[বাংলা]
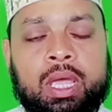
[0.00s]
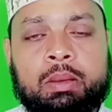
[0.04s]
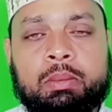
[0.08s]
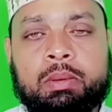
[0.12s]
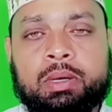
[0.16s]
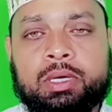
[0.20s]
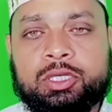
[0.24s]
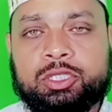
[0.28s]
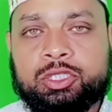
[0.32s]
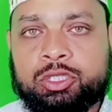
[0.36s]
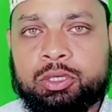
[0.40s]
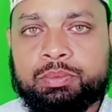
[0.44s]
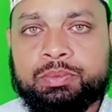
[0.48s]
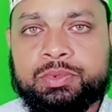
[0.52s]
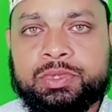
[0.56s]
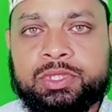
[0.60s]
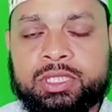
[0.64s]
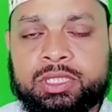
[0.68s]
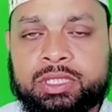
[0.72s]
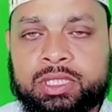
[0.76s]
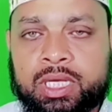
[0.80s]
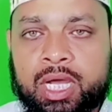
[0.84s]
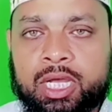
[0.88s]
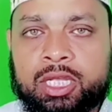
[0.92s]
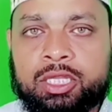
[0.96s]
এবং
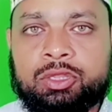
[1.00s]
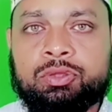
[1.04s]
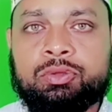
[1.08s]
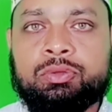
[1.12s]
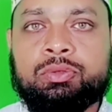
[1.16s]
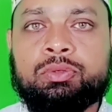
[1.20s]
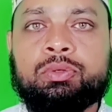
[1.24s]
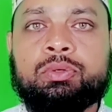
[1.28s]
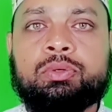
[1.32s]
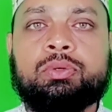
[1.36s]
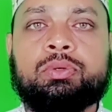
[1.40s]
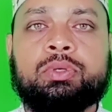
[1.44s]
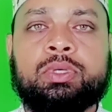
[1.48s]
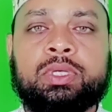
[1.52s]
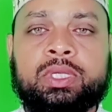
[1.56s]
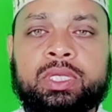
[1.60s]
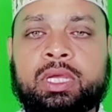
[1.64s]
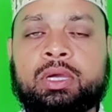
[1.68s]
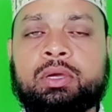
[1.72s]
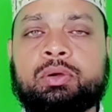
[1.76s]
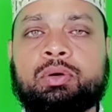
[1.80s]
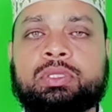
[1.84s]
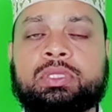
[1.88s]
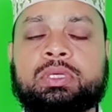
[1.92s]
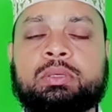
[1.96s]
সবচেয়ে দায়িত্ব
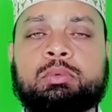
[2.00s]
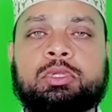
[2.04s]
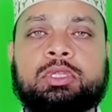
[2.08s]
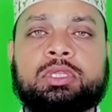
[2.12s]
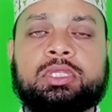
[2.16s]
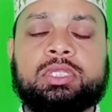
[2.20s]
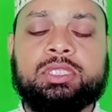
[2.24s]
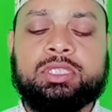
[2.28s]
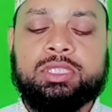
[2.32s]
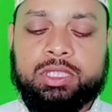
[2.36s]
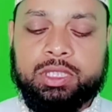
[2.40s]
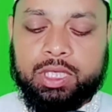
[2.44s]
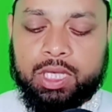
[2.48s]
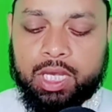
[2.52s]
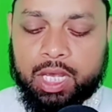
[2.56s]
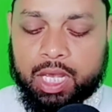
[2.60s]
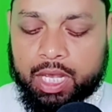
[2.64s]
নিয়ে কথা বলতেছি